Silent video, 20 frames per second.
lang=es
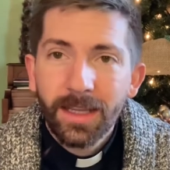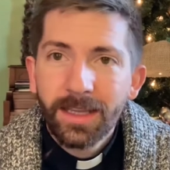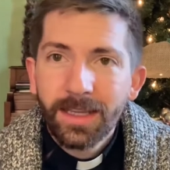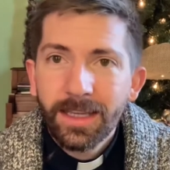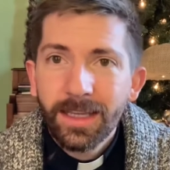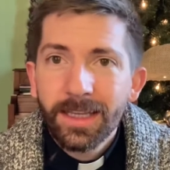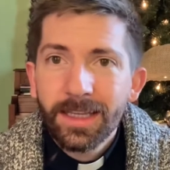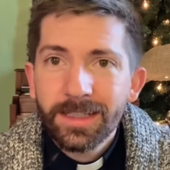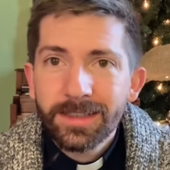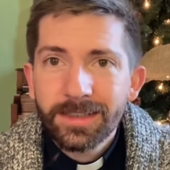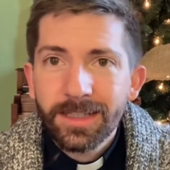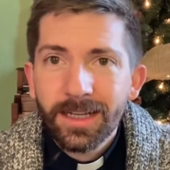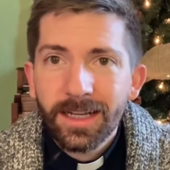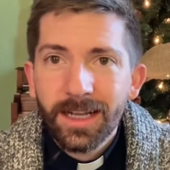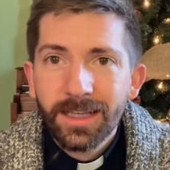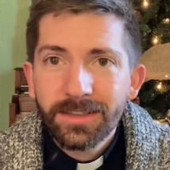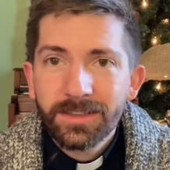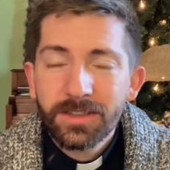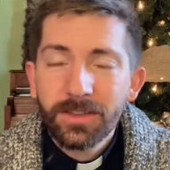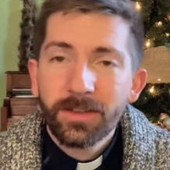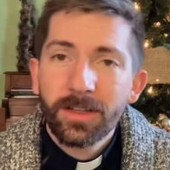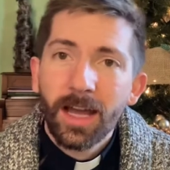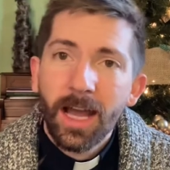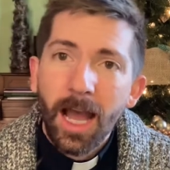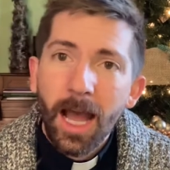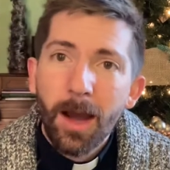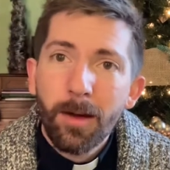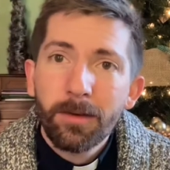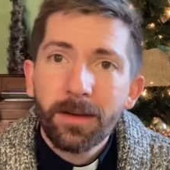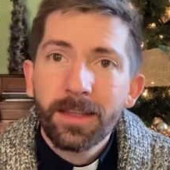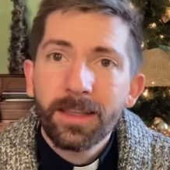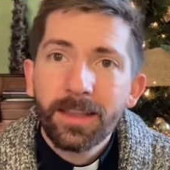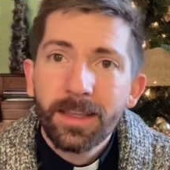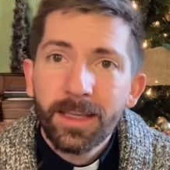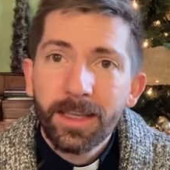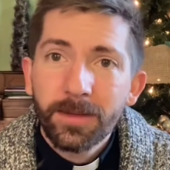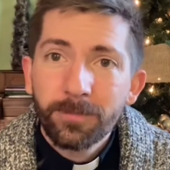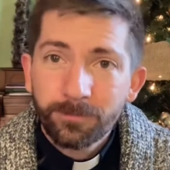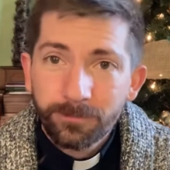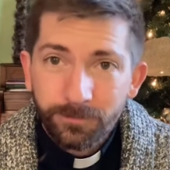Y esa canción habla
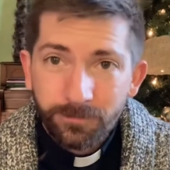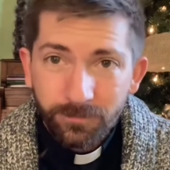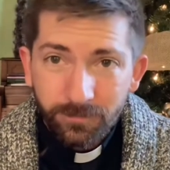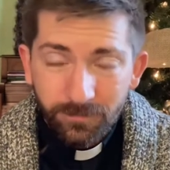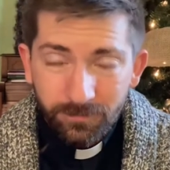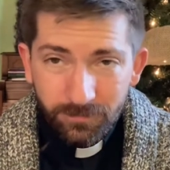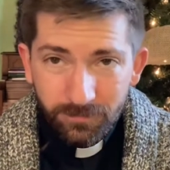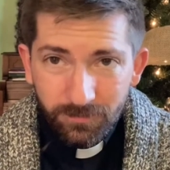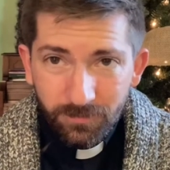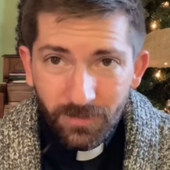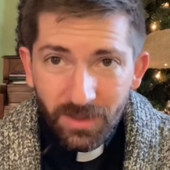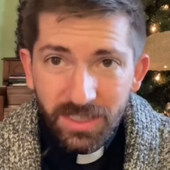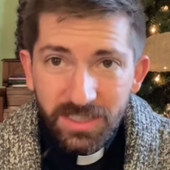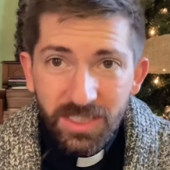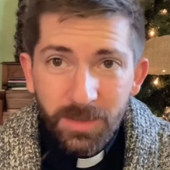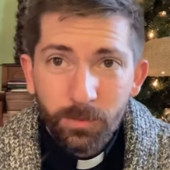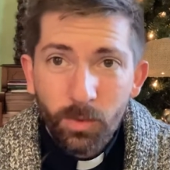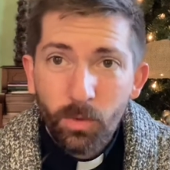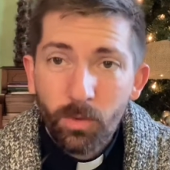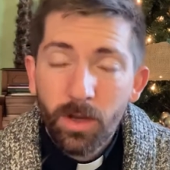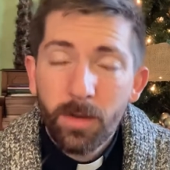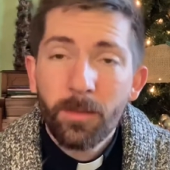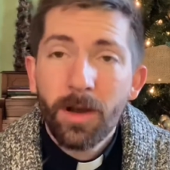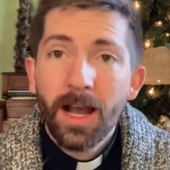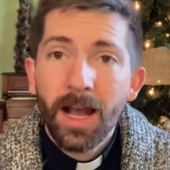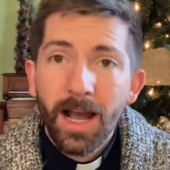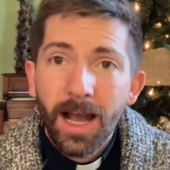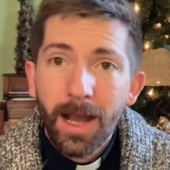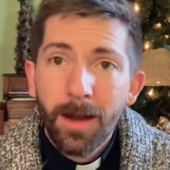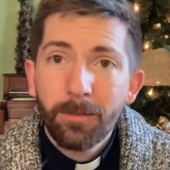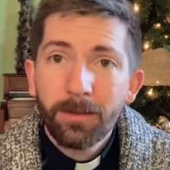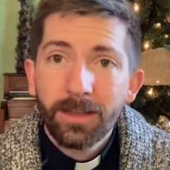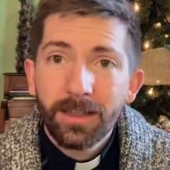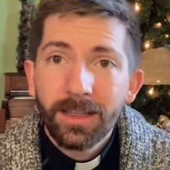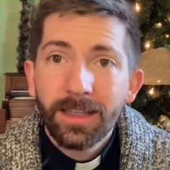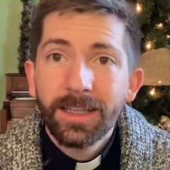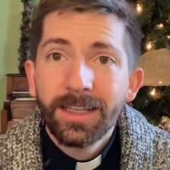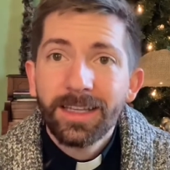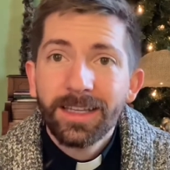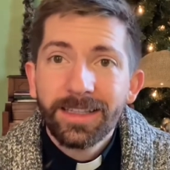de, ese poema
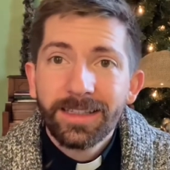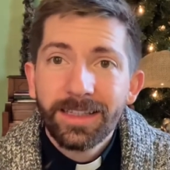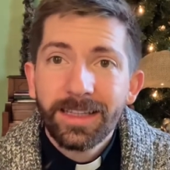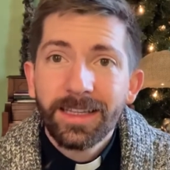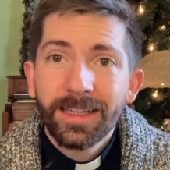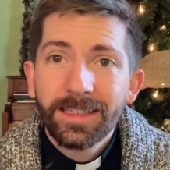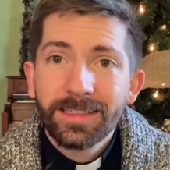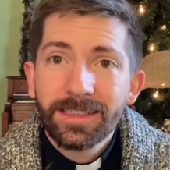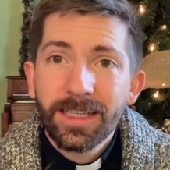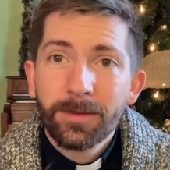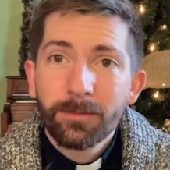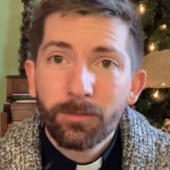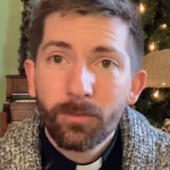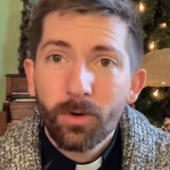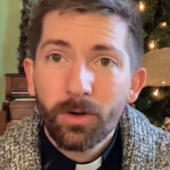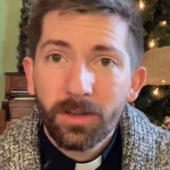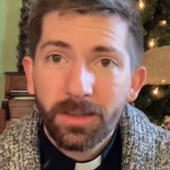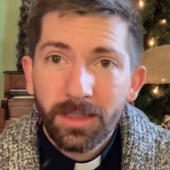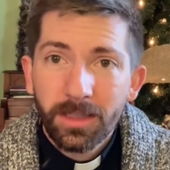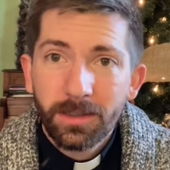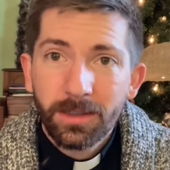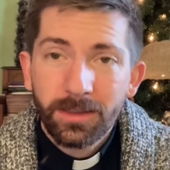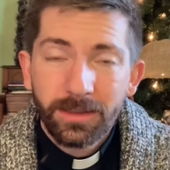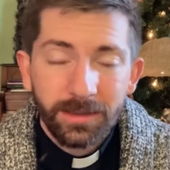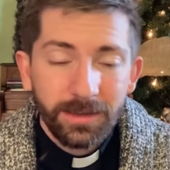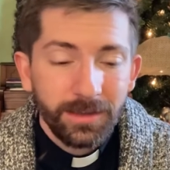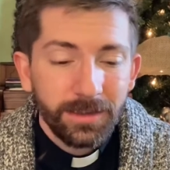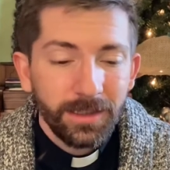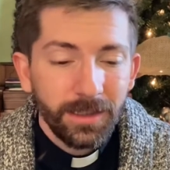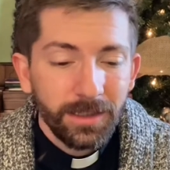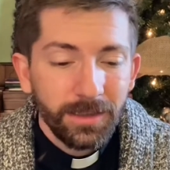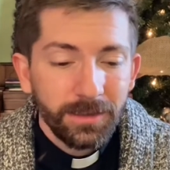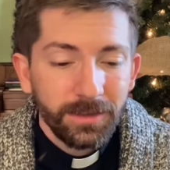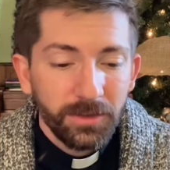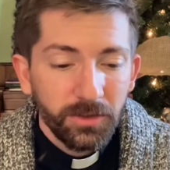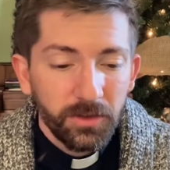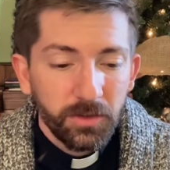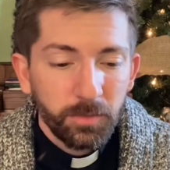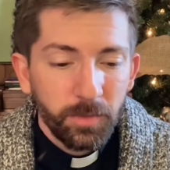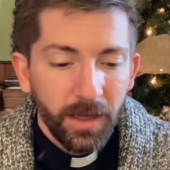habla de ese amor del,
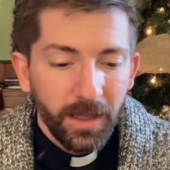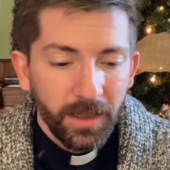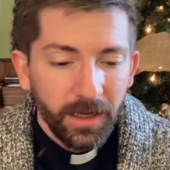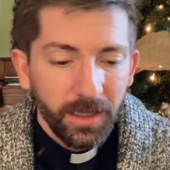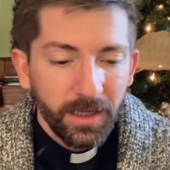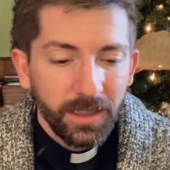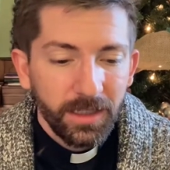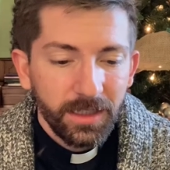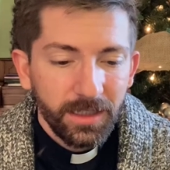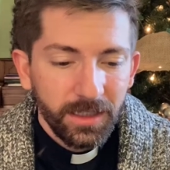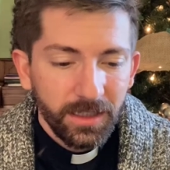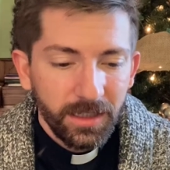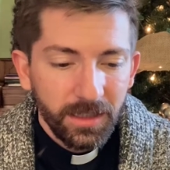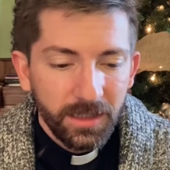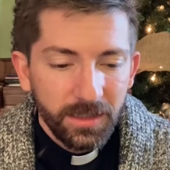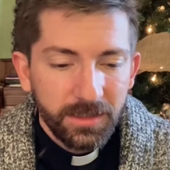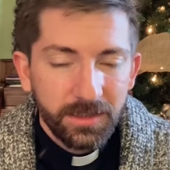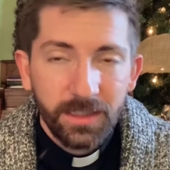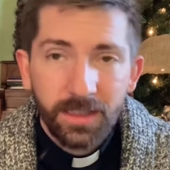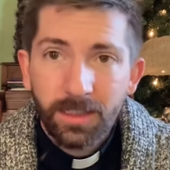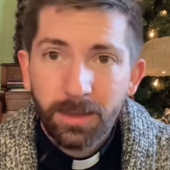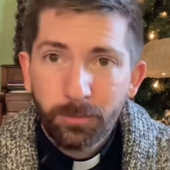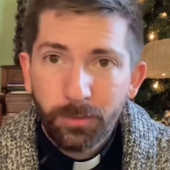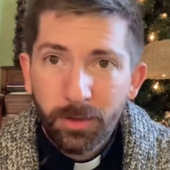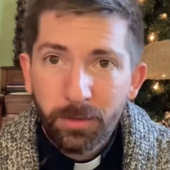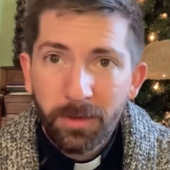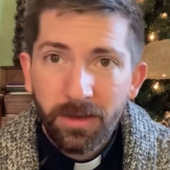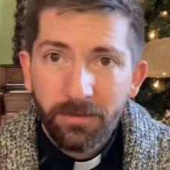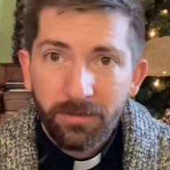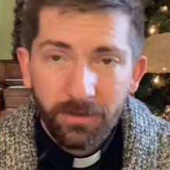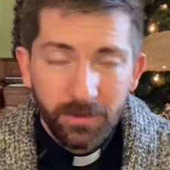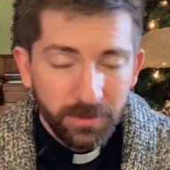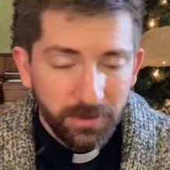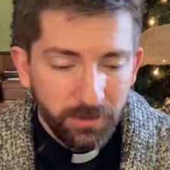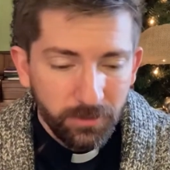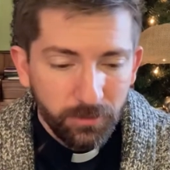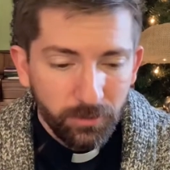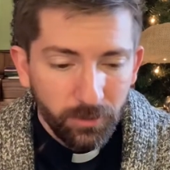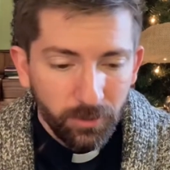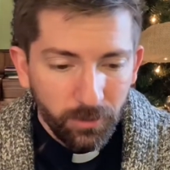Dios Padre. Y dice el primer
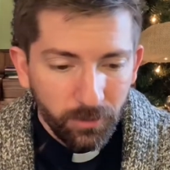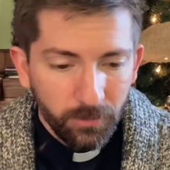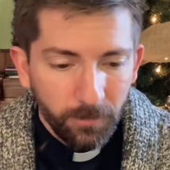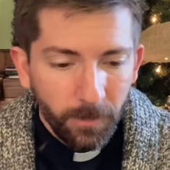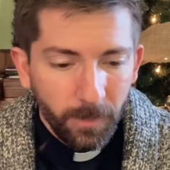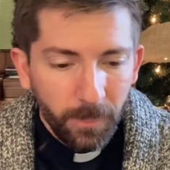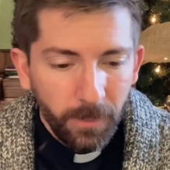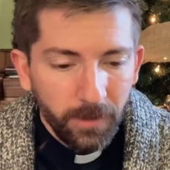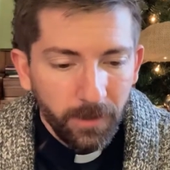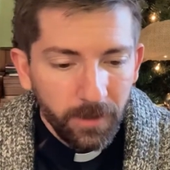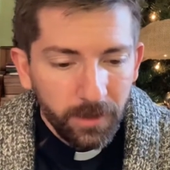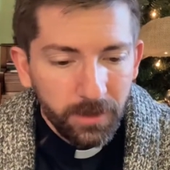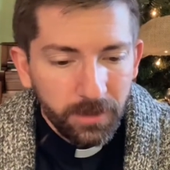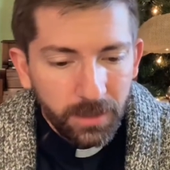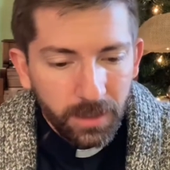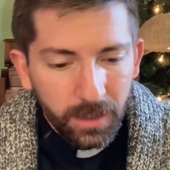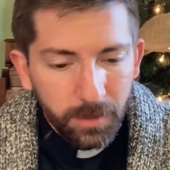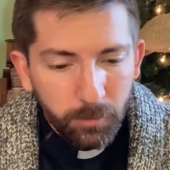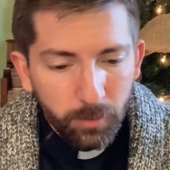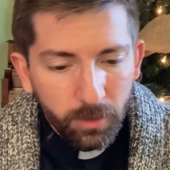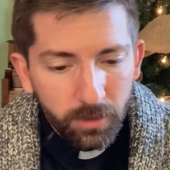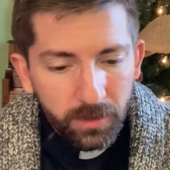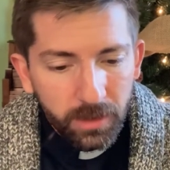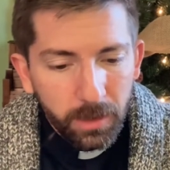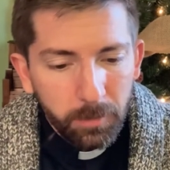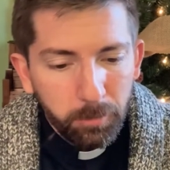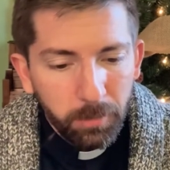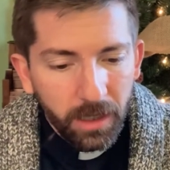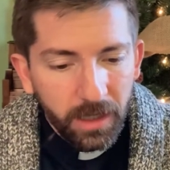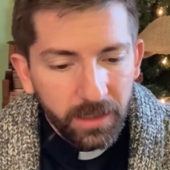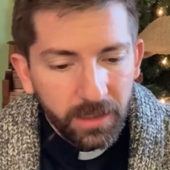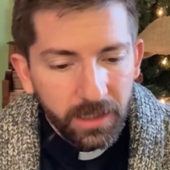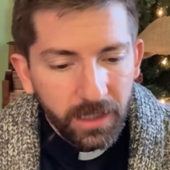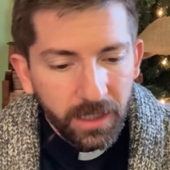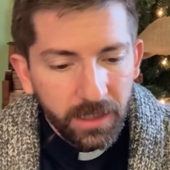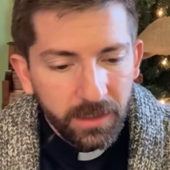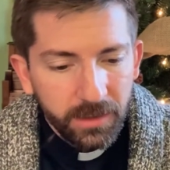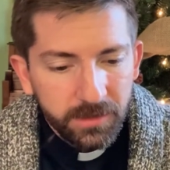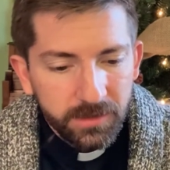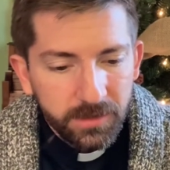versículo, del amor del Padre
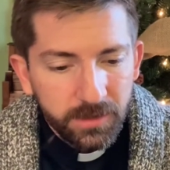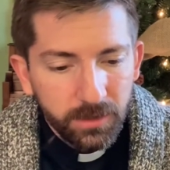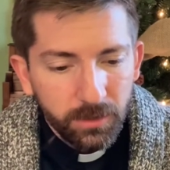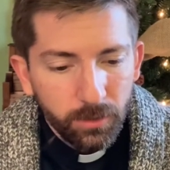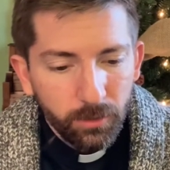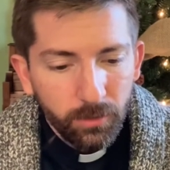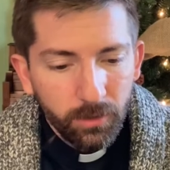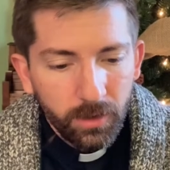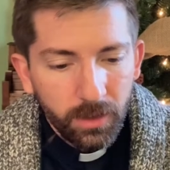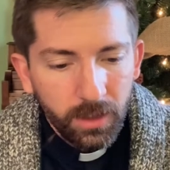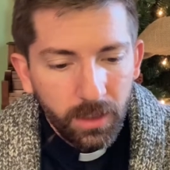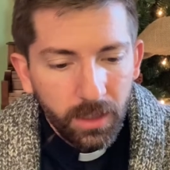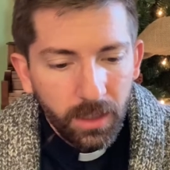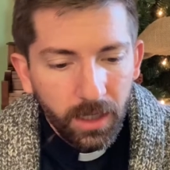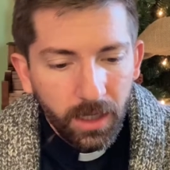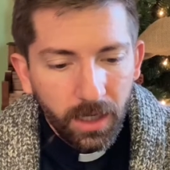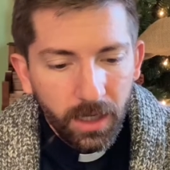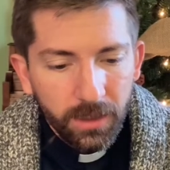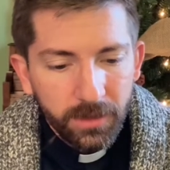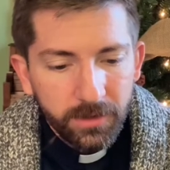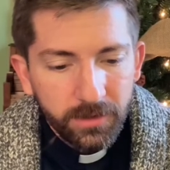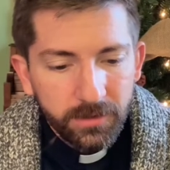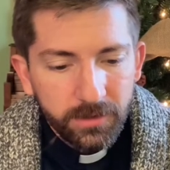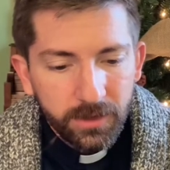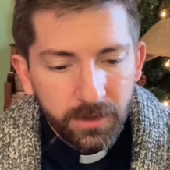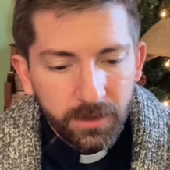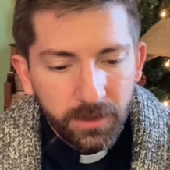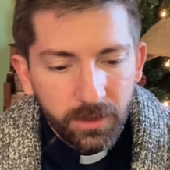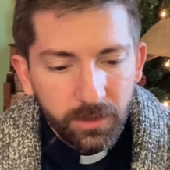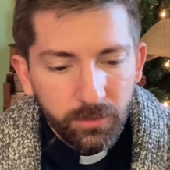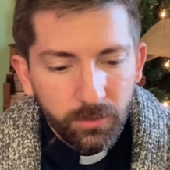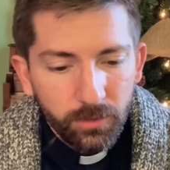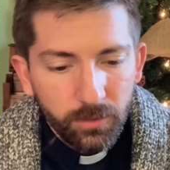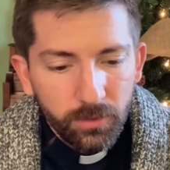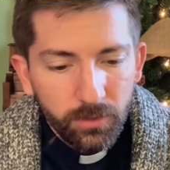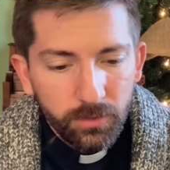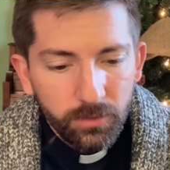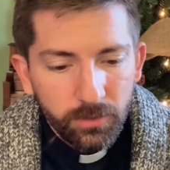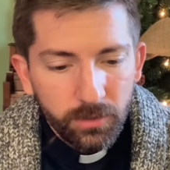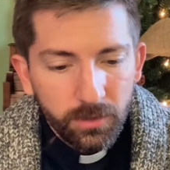ha nacido, antes de que todos,